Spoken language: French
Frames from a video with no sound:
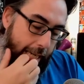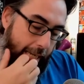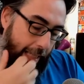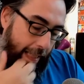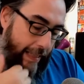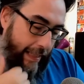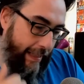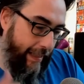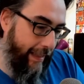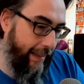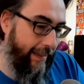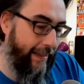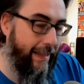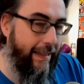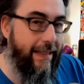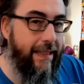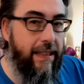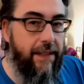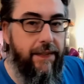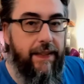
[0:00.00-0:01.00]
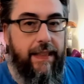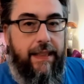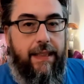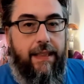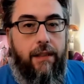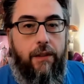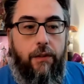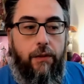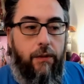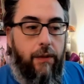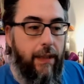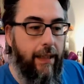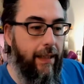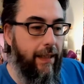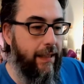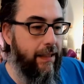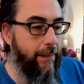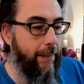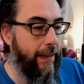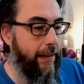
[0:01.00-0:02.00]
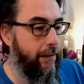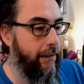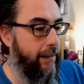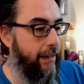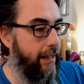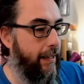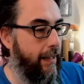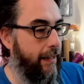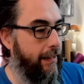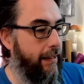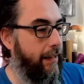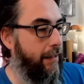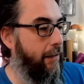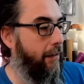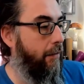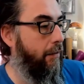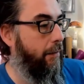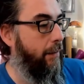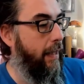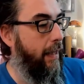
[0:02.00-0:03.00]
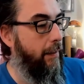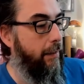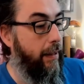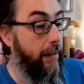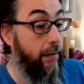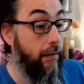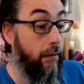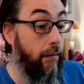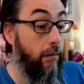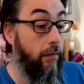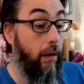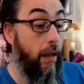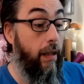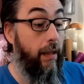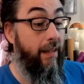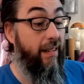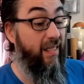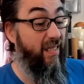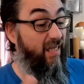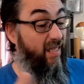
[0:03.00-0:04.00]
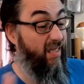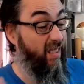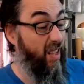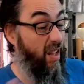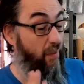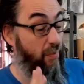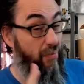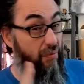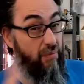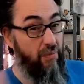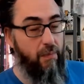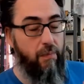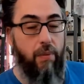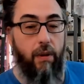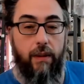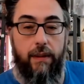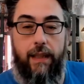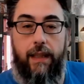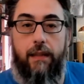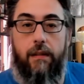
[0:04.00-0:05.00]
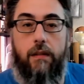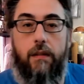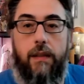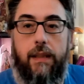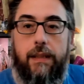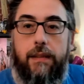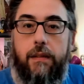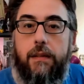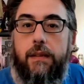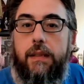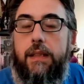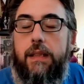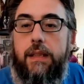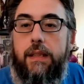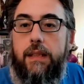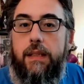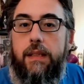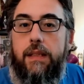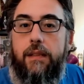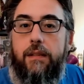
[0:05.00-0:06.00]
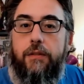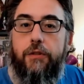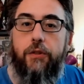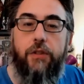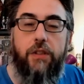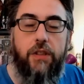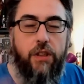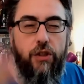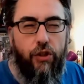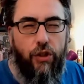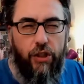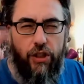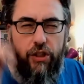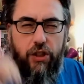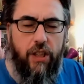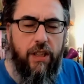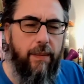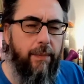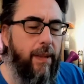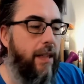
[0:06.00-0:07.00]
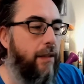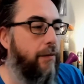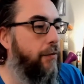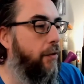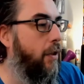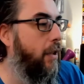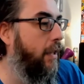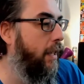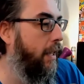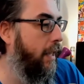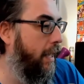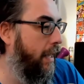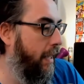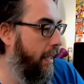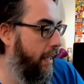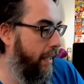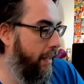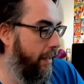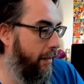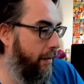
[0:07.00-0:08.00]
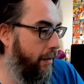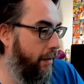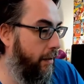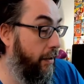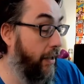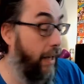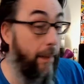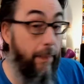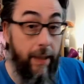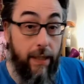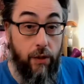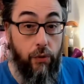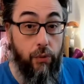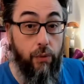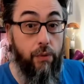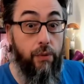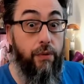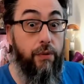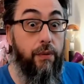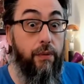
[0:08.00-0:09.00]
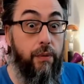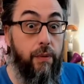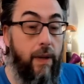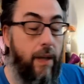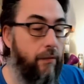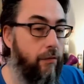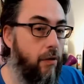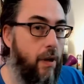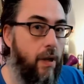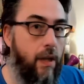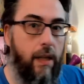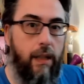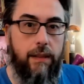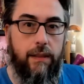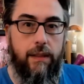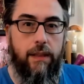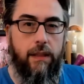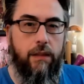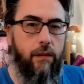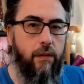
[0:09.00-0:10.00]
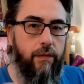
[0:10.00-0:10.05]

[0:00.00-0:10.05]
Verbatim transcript: Euh, c'est vrai que c'était difficile de nourrir l'Expresso ces derniers temps, bah, parce que voilà, c'était un peu bordel dans les sorties. Euh, je sais, je l'ai déjà dit plein de fois. Euh, il y aura plein de choses euh, à voir, à dire.